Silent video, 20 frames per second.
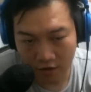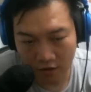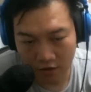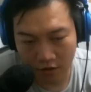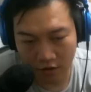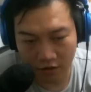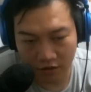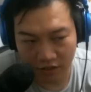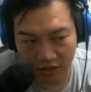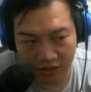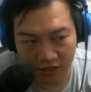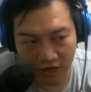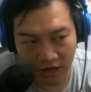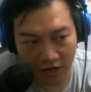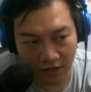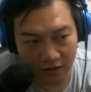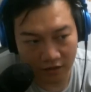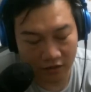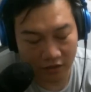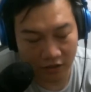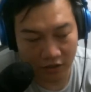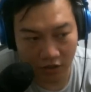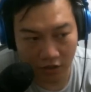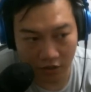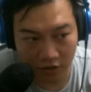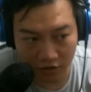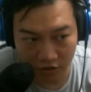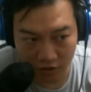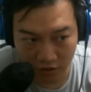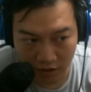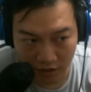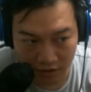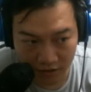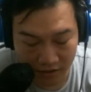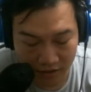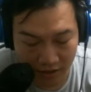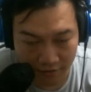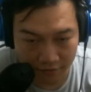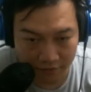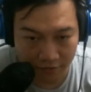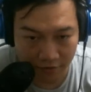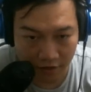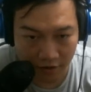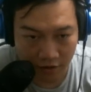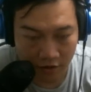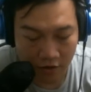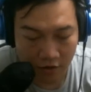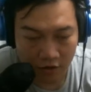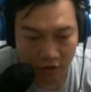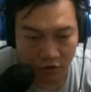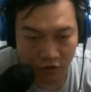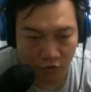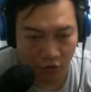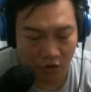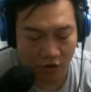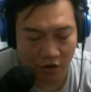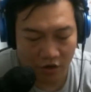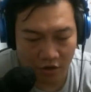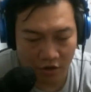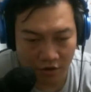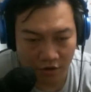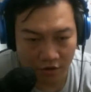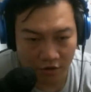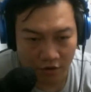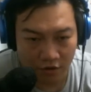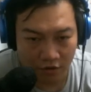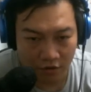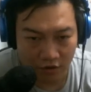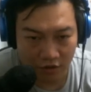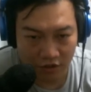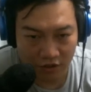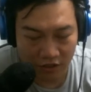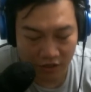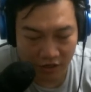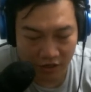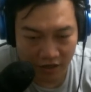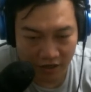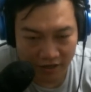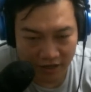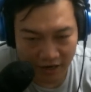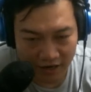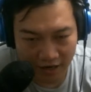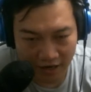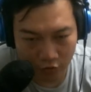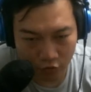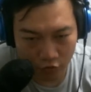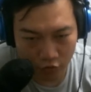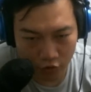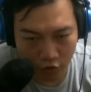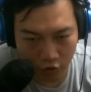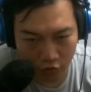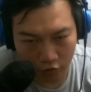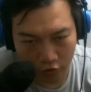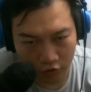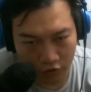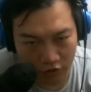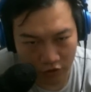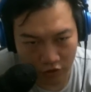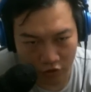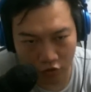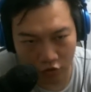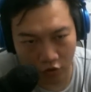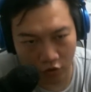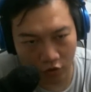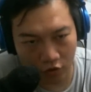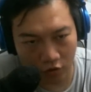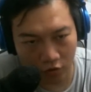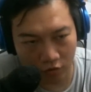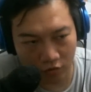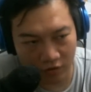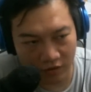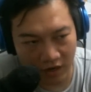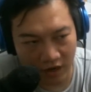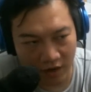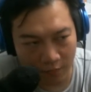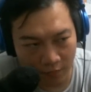那接下来秦可垒也是一张三费，所以你秦可垒打下去之后，你其实就在